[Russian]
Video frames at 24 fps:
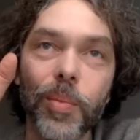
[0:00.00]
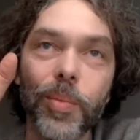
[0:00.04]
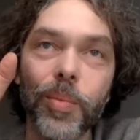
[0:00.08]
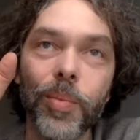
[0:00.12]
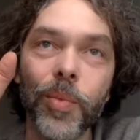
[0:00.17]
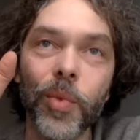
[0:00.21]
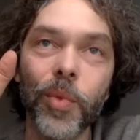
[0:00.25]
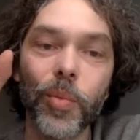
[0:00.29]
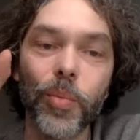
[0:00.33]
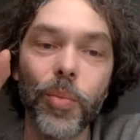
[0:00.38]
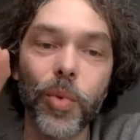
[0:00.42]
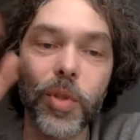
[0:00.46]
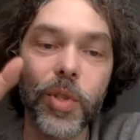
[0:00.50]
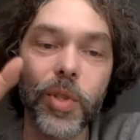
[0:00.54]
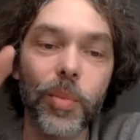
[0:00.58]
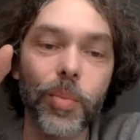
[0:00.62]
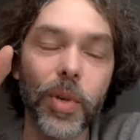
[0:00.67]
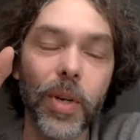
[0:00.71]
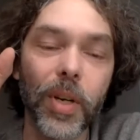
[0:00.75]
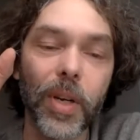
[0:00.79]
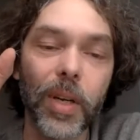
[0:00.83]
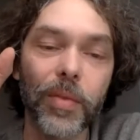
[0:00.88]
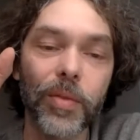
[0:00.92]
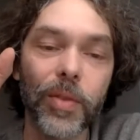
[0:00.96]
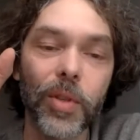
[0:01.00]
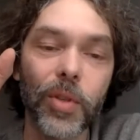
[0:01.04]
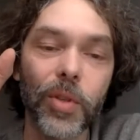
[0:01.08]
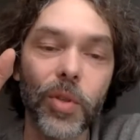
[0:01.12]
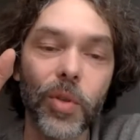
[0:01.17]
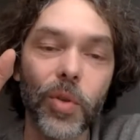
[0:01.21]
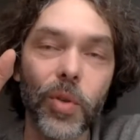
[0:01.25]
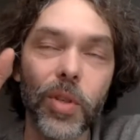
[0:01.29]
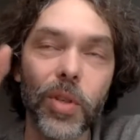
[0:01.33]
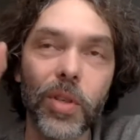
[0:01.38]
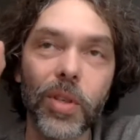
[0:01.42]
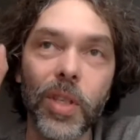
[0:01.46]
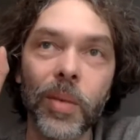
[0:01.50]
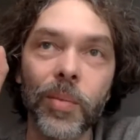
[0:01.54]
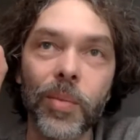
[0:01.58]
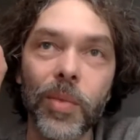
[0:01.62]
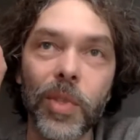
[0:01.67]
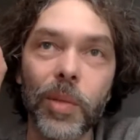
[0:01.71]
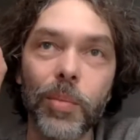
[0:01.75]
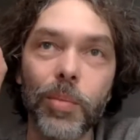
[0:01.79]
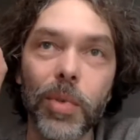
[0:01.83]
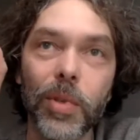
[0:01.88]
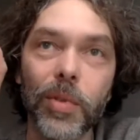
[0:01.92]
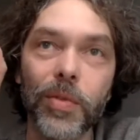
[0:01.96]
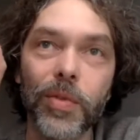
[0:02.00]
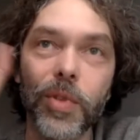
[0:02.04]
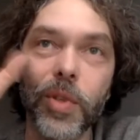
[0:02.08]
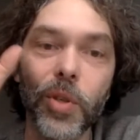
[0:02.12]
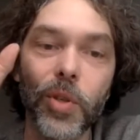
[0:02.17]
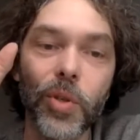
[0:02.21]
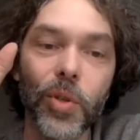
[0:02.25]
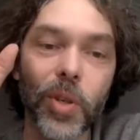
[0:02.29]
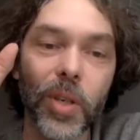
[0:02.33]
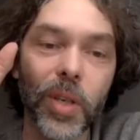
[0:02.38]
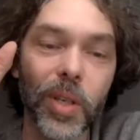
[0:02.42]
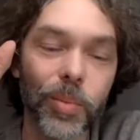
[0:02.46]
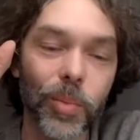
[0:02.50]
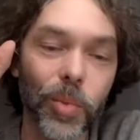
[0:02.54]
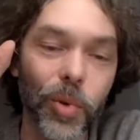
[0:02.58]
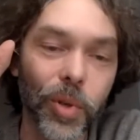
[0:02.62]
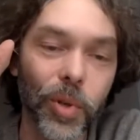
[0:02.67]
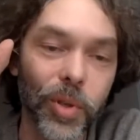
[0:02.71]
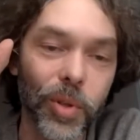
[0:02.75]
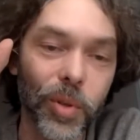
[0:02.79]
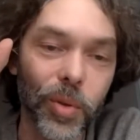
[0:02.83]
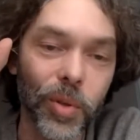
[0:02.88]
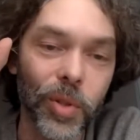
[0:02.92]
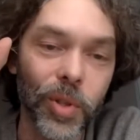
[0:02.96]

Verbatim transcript: ну, постправда, что их там типа в тысячу раз больше,